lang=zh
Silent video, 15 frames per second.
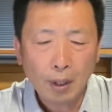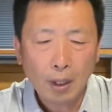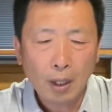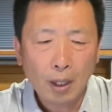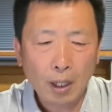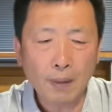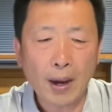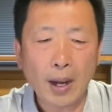
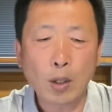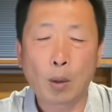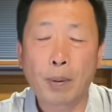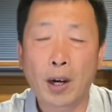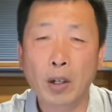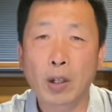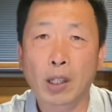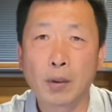另外有
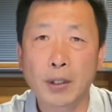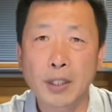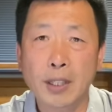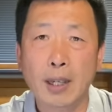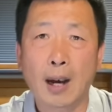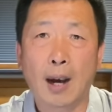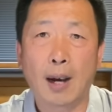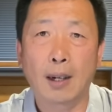朋友跟我
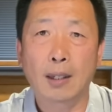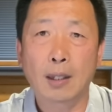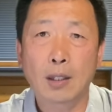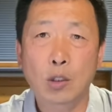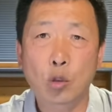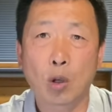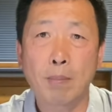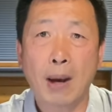讲
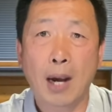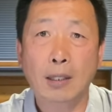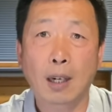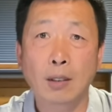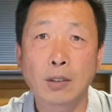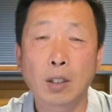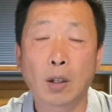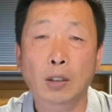说，马
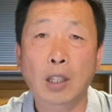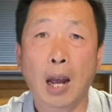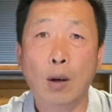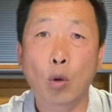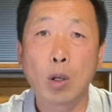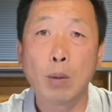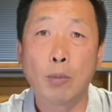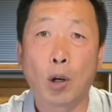上就要大
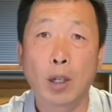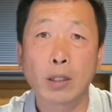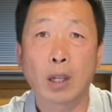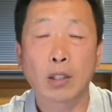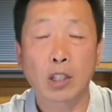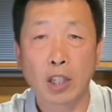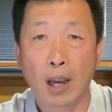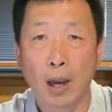规模，
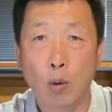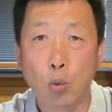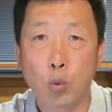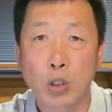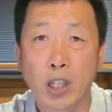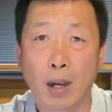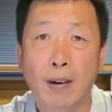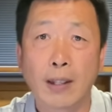那前五
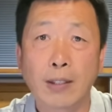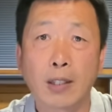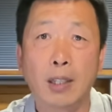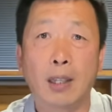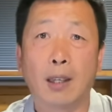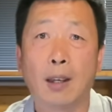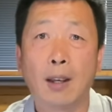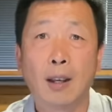千万
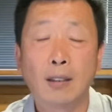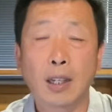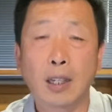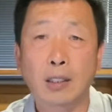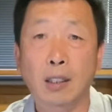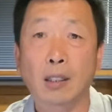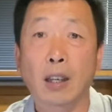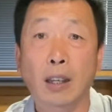剂，那
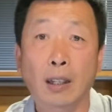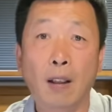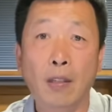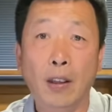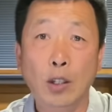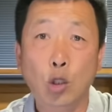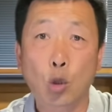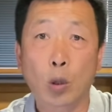是给刚
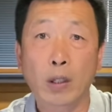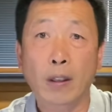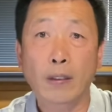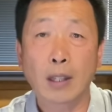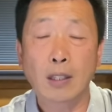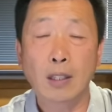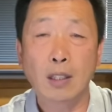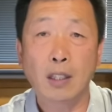才说的
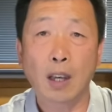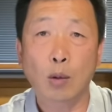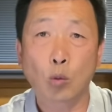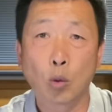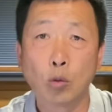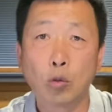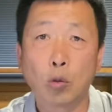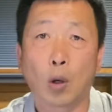在一线
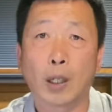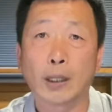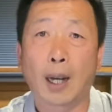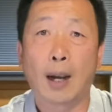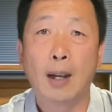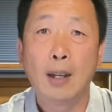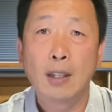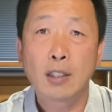工作
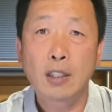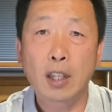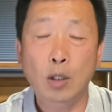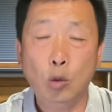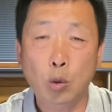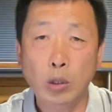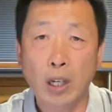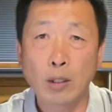的接
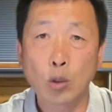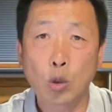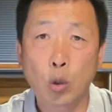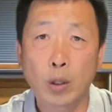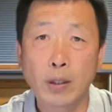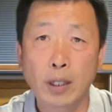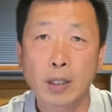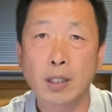触人
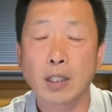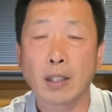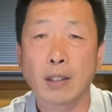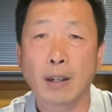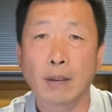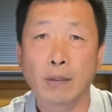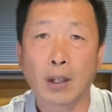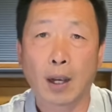群的这些
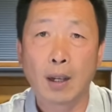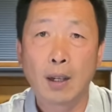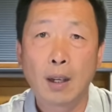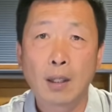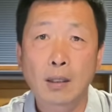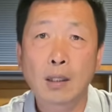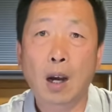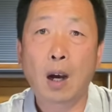人的。
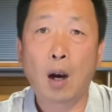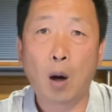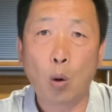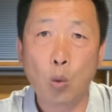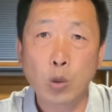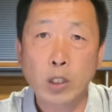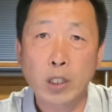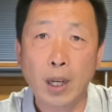那后
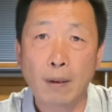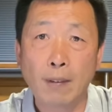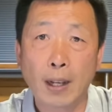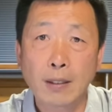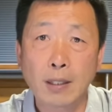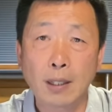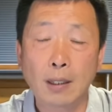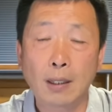五千
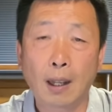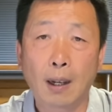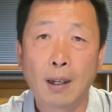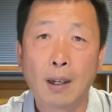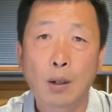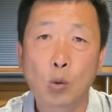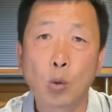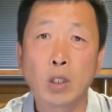万剂呢，
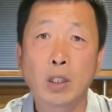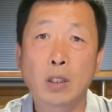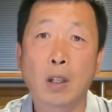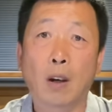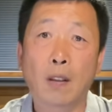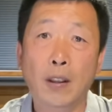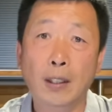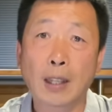估计就
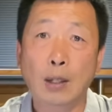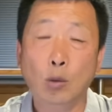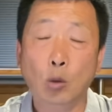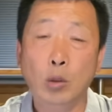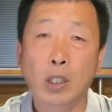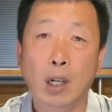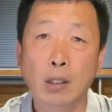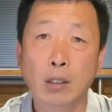要在大
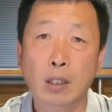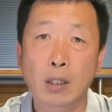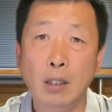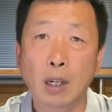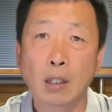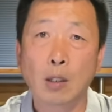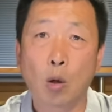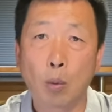中城市
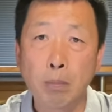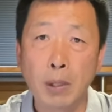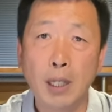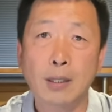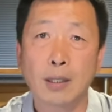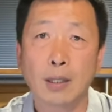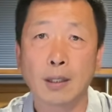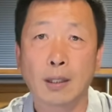人口
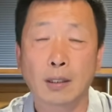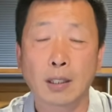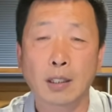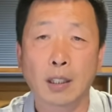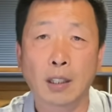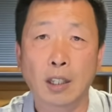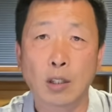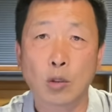密集的这
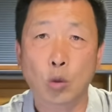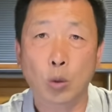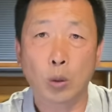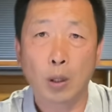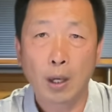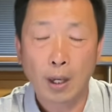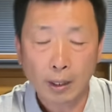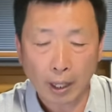些地
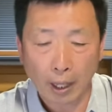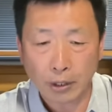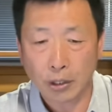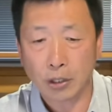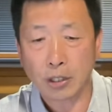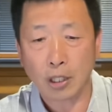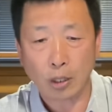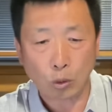区开
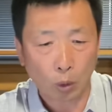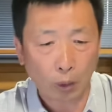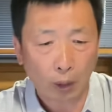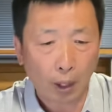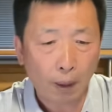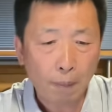始接种了。